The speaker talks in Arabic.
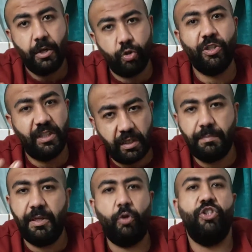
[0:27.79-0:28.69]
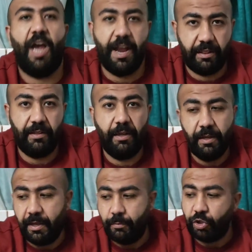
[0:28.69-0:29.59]
صوص جديد بيخش حياتنا
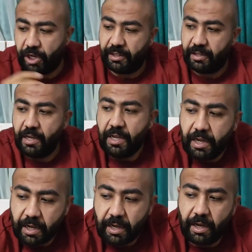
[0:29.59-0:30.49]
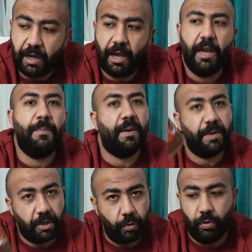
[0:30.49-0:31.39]
بيخش حياتنا آه
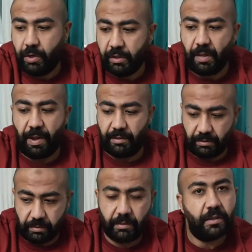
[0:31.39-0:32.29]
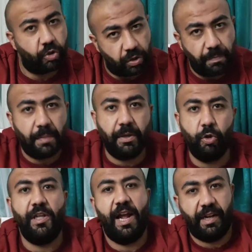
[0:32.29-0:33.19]
الباربيكيو طبعا صوص
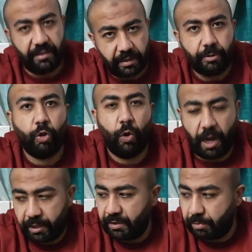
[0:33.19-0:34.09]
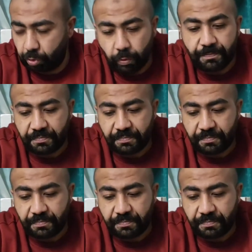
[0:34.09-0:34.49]
الباربيكيو دي حاجه جديده بتدخل حياتنا برضو